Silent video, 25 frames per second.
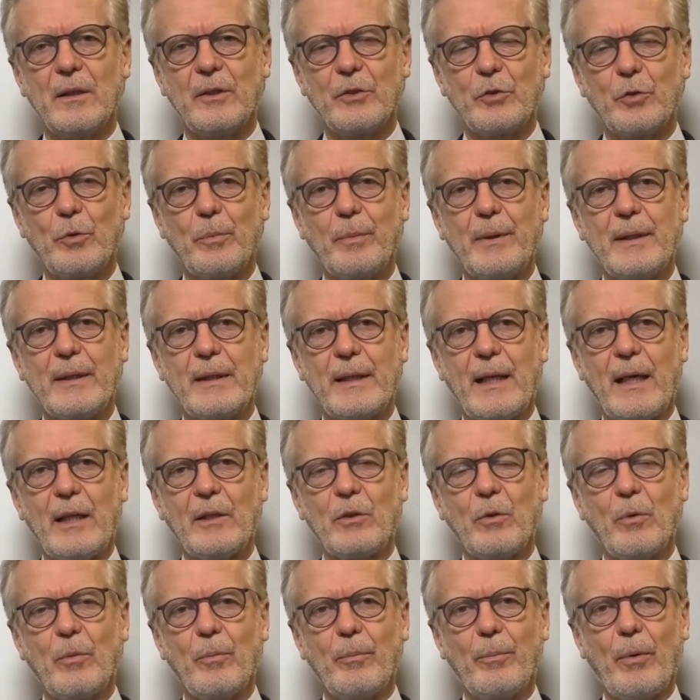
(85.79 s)
eh, è
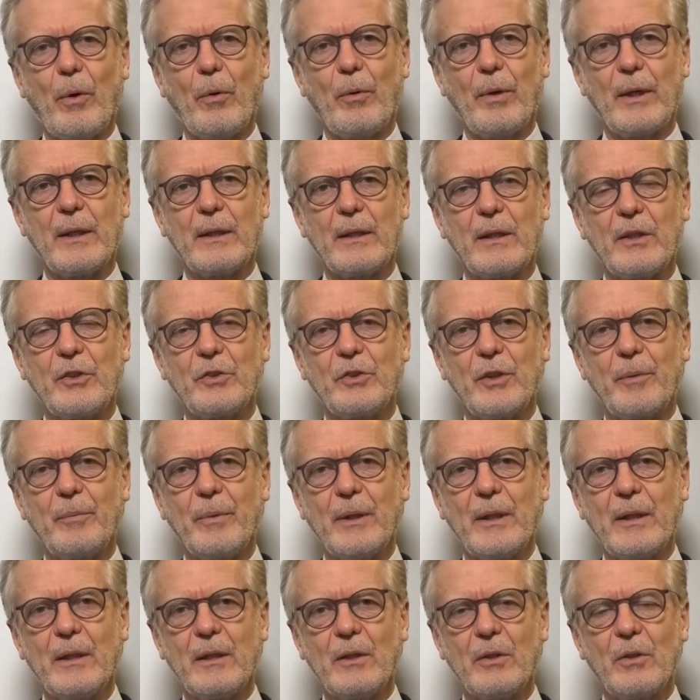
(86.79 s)
subentrato un po' un
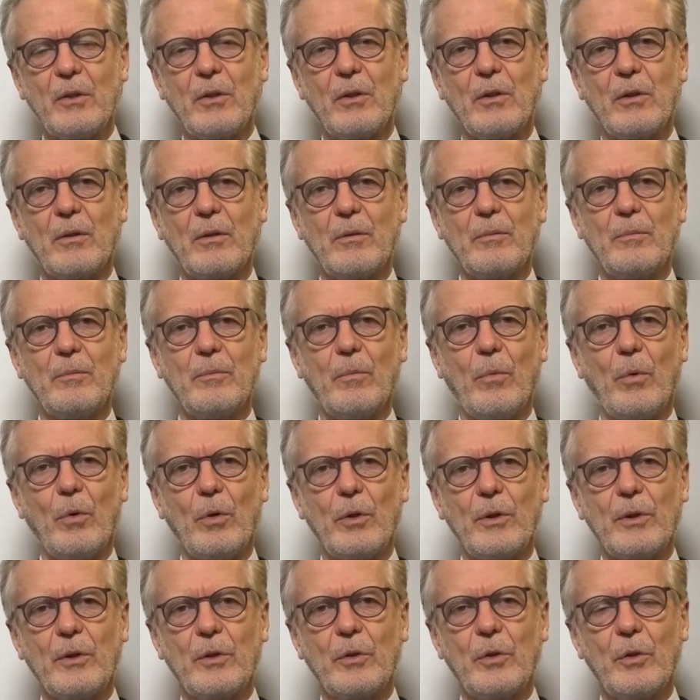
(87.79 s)
atteggiamento
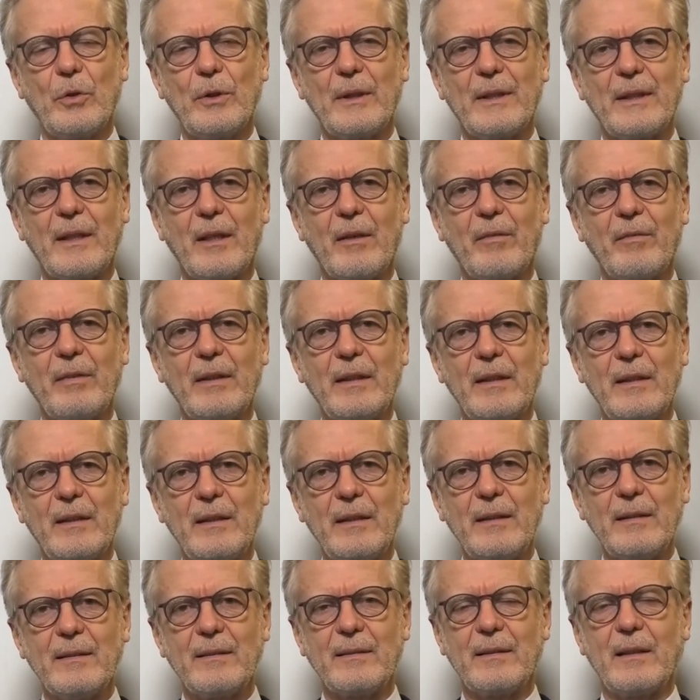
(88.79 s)
molto
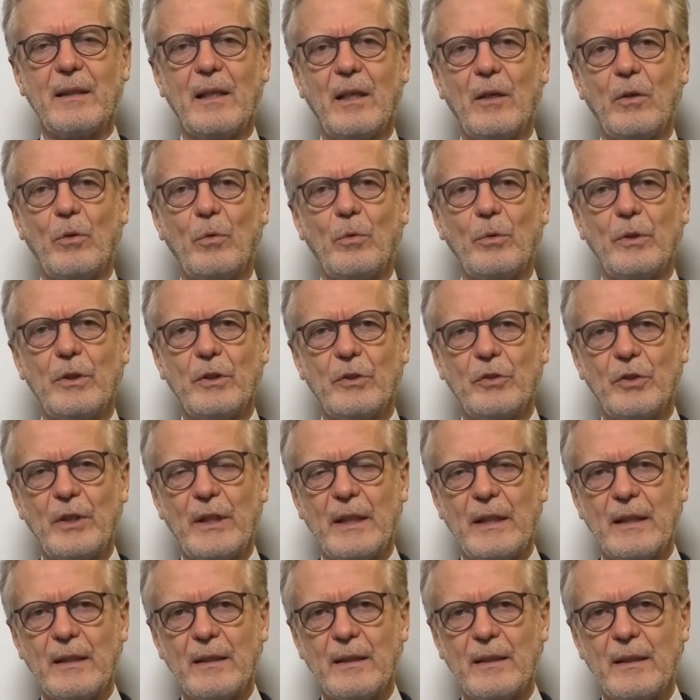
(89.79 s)
interventista in alcuni
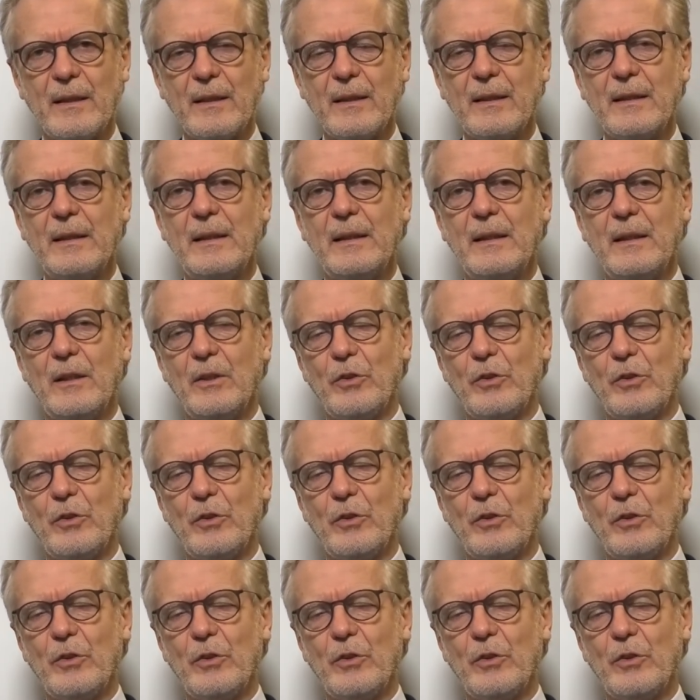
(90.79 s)
centri,